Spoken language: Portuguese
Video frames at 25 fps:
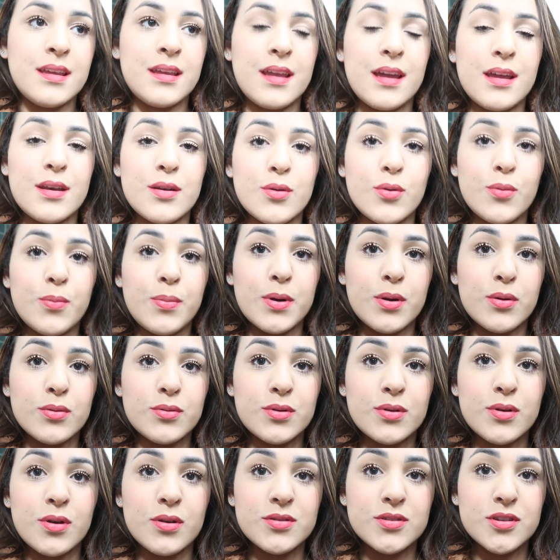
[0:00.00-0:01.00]
Quero comprar
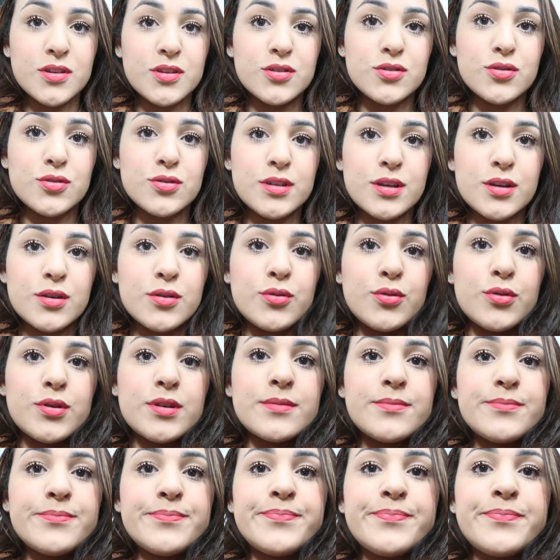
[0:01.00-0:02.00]
outro igual, só que de outra cor.
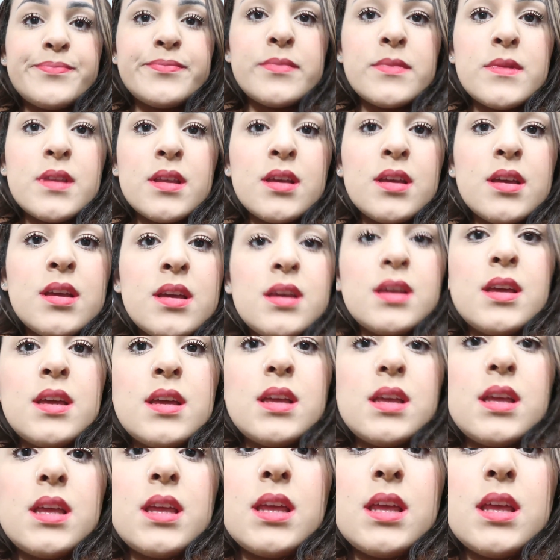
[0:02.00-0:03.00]

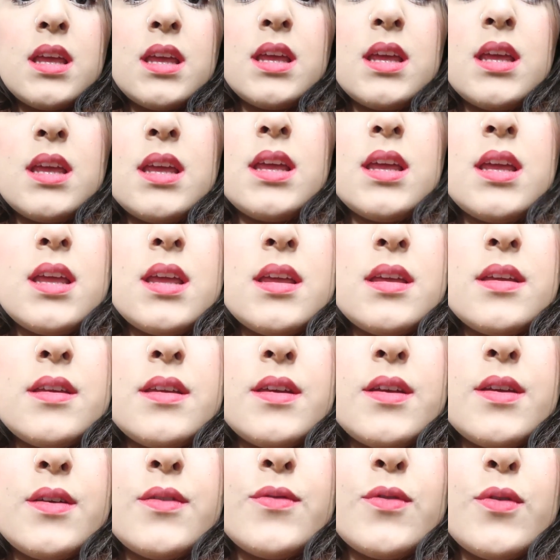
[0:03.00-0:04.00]
E
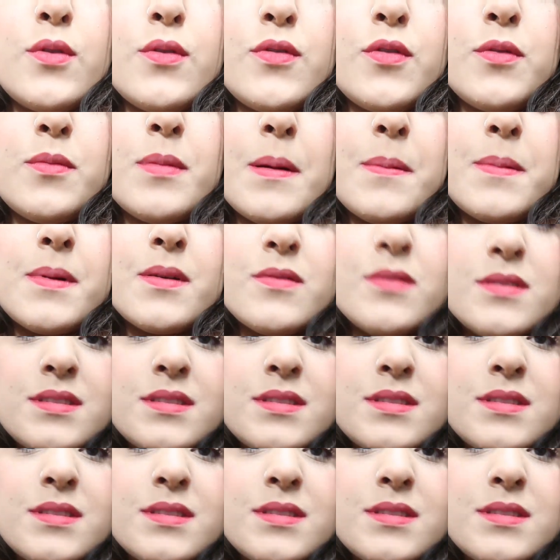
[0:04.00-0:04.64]
vou filmar pra